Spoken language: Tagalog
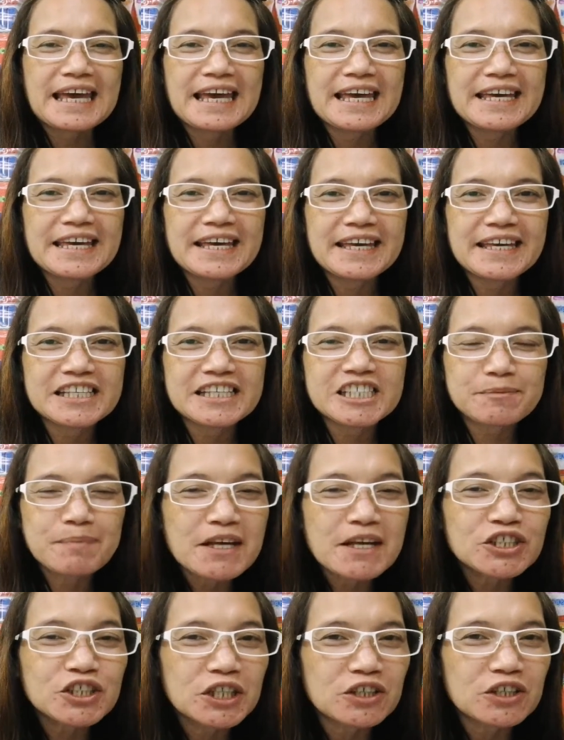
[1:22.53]
a
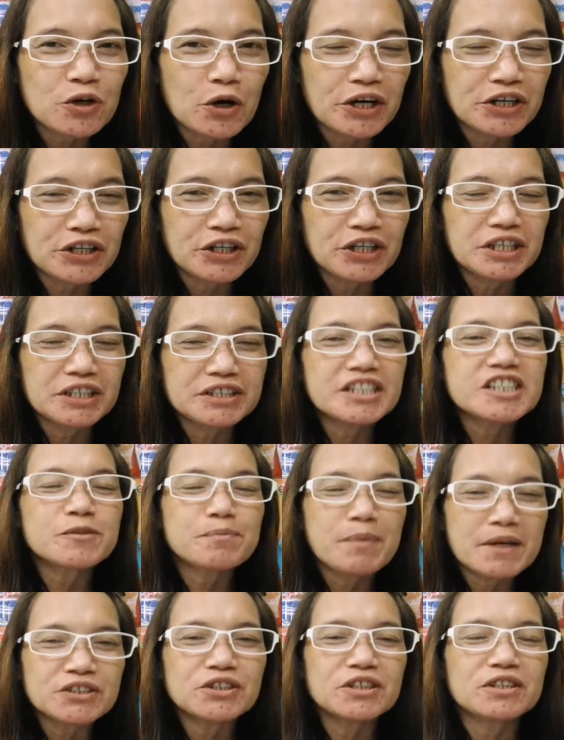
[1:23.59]
special corner. The
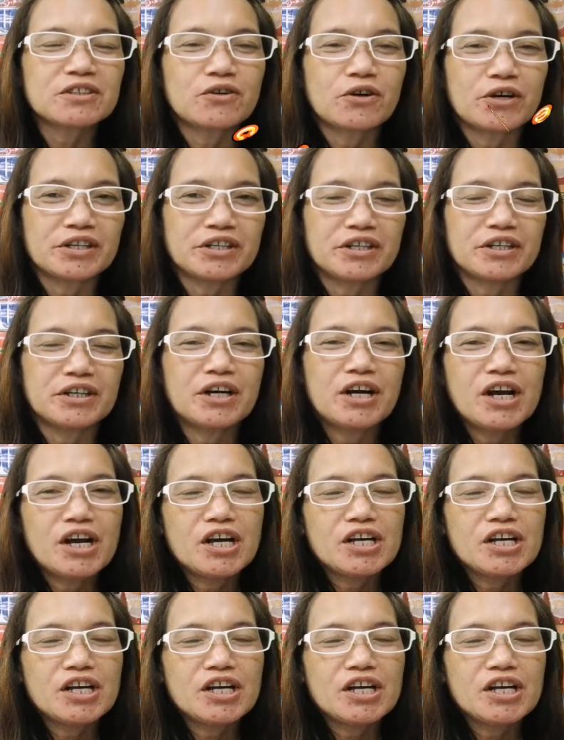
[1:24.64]
special corner.